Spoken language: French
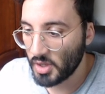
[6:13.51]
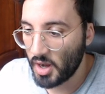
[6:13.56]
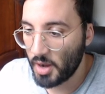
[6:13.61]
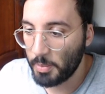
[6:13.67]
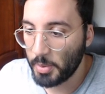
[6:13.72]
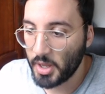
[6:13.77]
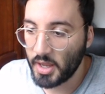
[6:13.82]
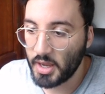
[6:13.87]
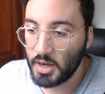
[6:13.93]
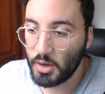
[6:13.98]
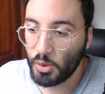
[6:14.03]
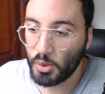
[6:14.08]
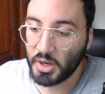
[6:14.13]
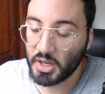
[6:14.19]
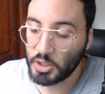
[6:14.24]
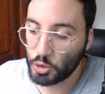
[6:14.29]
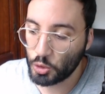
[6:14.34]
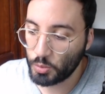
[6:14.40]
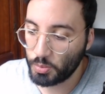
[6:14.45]
Après, le
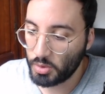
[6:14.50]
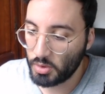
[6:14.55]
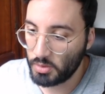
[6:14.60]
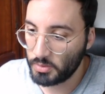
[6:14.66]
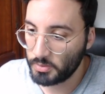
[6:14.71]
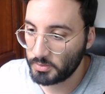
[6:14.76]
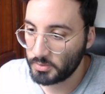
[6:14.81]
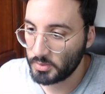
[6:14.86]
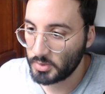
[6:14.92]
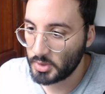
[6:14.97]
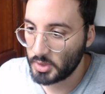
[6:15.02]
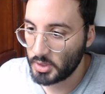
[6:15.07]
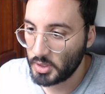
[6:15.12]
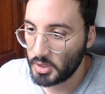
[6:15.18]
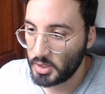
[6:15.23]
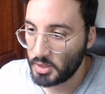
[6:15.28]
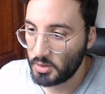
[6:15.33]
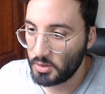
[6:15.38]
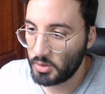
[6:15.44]
reste, je prends.
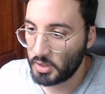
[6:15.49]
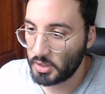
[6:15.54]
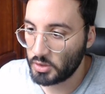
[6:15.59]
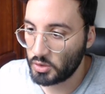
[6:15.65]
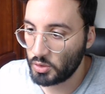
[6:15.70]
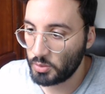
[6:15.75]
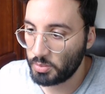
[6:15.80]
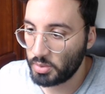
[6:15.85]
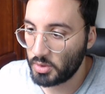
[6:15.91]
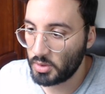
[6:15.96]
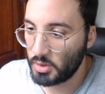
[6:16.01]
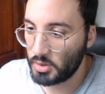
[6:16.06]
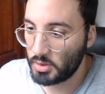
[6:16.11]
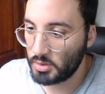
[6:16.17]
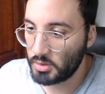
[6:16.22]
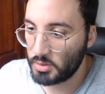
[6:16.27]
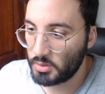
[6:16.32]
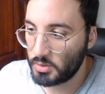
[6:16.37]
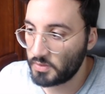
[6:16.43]
Le reste, je prends.
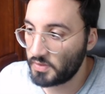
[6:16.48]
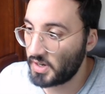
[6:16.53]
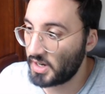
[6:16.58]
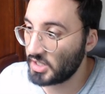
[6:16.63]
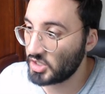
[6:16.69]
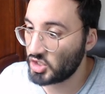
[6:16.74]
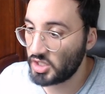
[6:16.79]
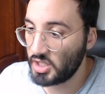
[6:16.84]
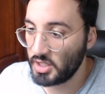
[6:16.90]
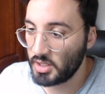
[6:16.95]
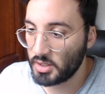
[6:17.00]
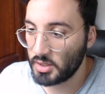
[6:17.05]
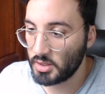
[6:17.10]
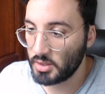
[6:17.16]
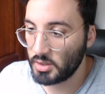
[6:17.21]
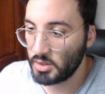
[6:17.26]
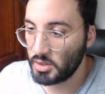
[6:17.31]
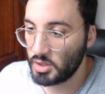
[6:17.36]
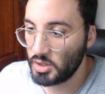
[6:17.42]
On va racheter
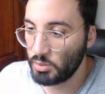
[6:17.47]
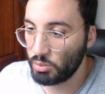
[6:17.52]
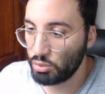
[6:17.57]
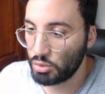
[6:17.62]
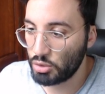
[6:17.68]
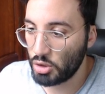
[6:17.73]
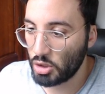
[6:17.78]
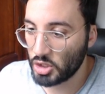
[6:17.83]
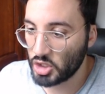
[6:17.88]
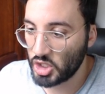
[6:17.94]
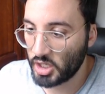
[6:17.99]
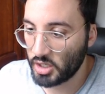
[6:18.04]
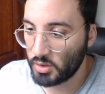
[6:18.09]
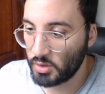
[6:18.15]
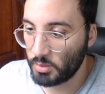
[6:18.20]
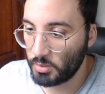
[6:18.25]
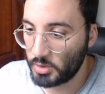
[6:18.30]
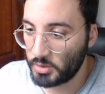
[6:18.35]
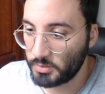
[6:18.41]
10 boosters
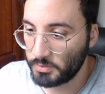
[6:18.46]
directement.